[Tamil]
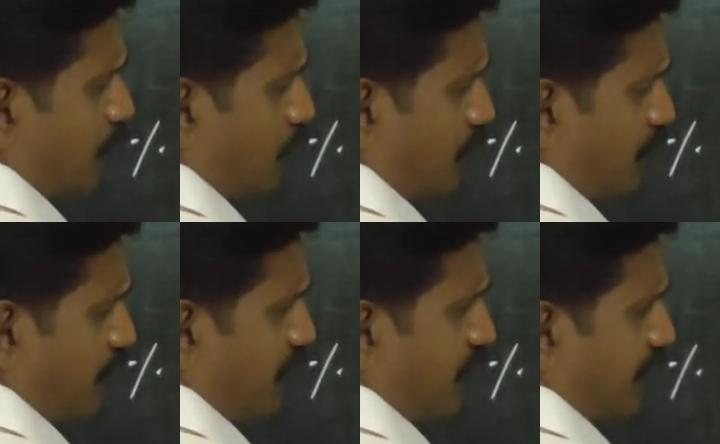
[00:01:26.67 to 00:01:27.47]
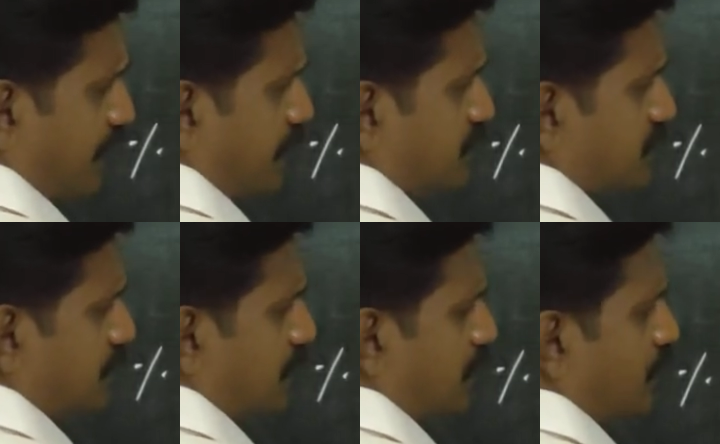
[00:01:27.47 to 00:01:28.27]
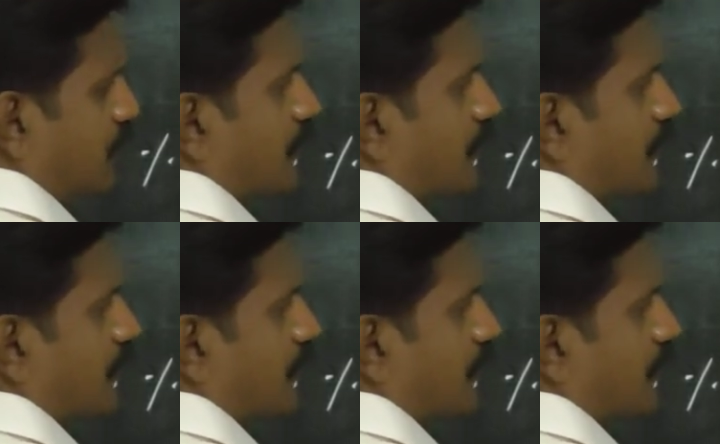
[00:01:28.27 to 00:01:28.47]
டுவெண்ட்டி ஃபைவ் ஃபைவ் டைம்ஸ் டுவெண்ட்டி